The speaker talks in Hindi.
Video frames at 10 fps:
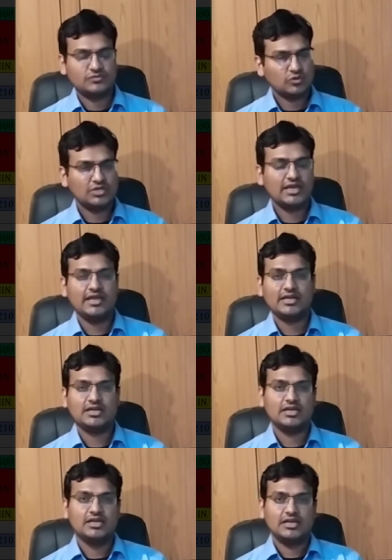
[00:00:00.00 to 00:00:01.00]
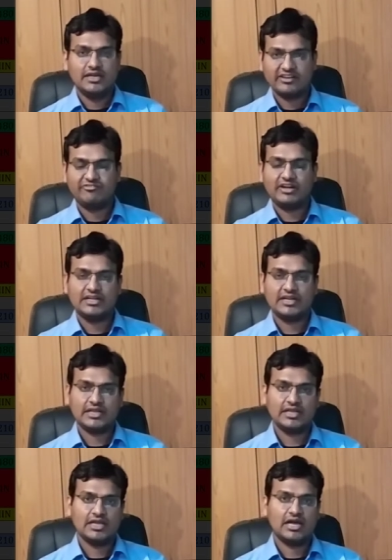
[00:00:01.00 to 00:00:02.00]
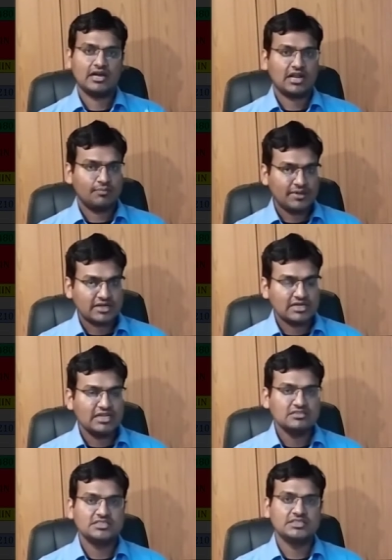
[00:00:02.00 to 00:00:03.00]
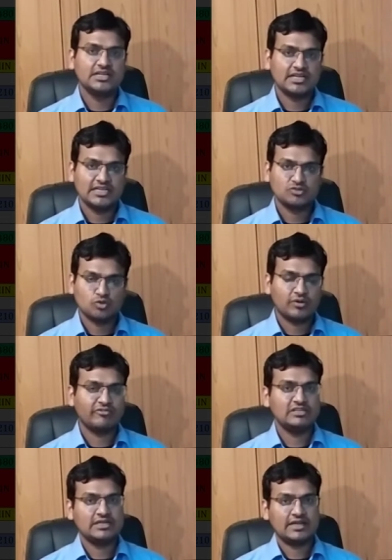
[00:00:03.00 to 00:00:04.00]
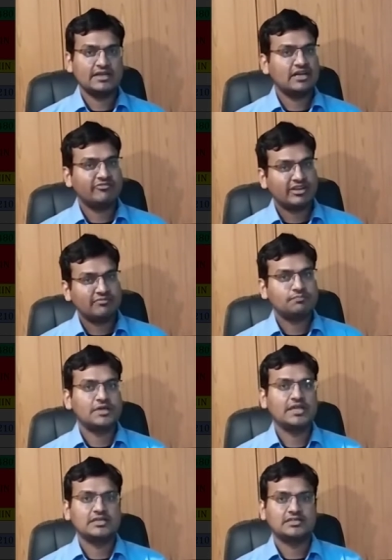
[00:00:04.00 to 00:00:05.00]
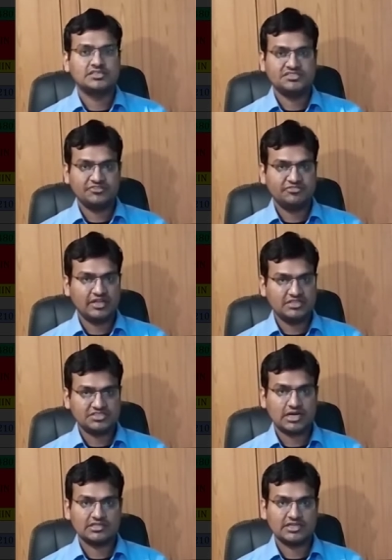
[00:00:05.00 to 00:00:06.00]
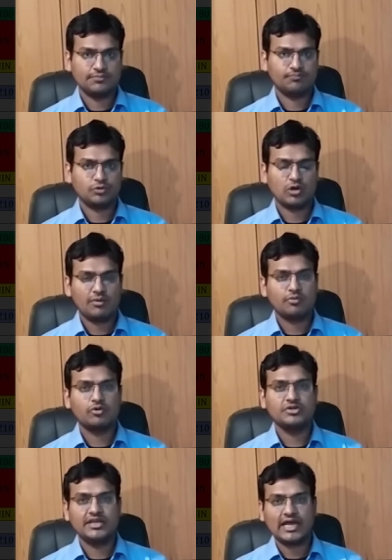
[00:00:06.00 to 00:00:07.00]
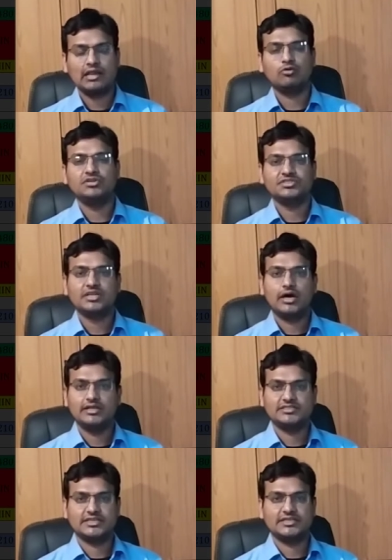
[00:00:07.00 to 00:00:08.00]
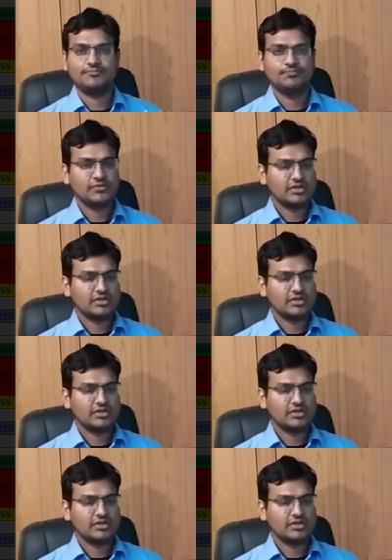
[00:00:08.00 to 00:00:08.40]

तो ये एक एक फैक्टर है अगर आप एक इंजीनियर हैं सुपरवाइजर हैं या फिर आप एक शिफ्ट इंचार्ज हैं तो आपको ये कैलकुलेशन आनी चाहिए